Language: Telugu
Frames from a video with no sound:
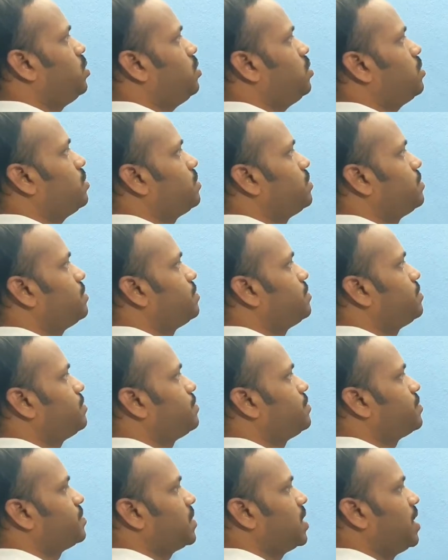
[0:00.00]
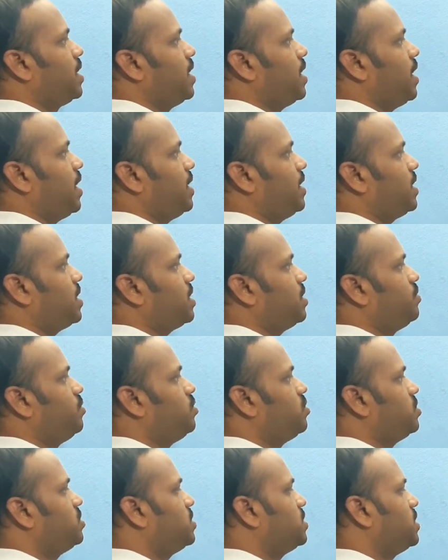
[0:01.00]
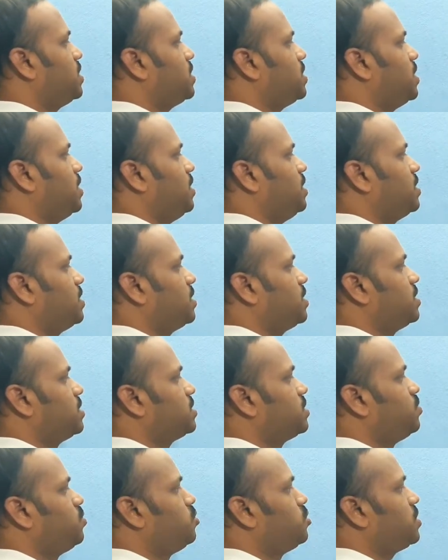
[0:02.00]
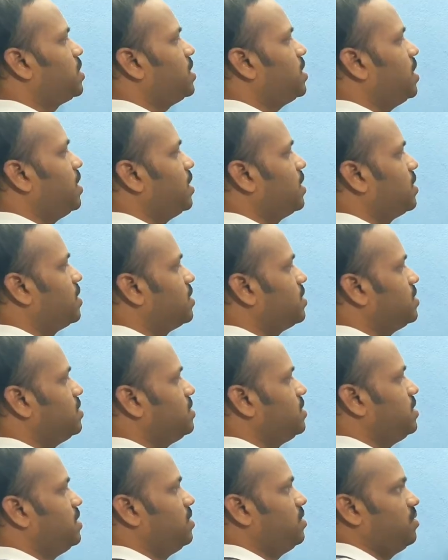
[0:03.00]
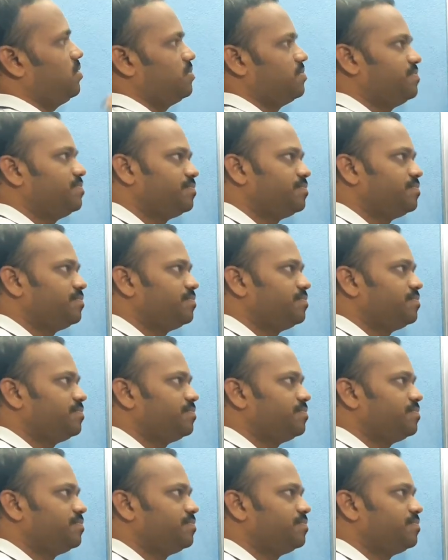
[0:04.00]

టూ అండ్ ఇక్కడ మ్యూ వచ్చేసి ఎంత స్మూత్ కదా జీరో